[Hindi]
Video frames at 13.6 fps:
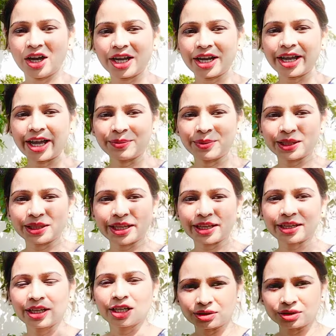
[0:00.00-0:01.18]
और अभी तक
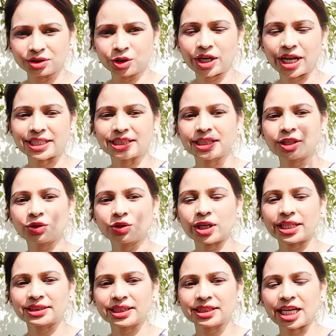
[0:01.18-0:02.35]
जो राशन की
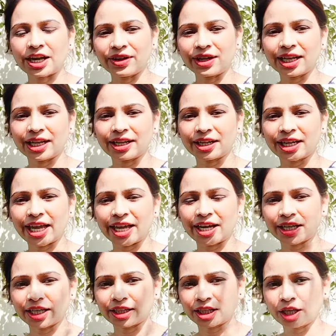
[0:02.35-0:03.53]
दुकान से चावल लेकर के आ
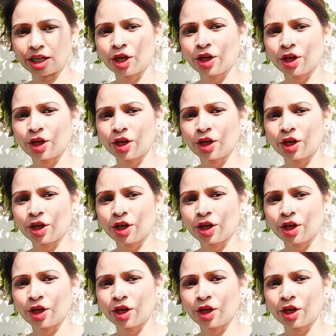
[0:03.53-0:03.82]
रखे थे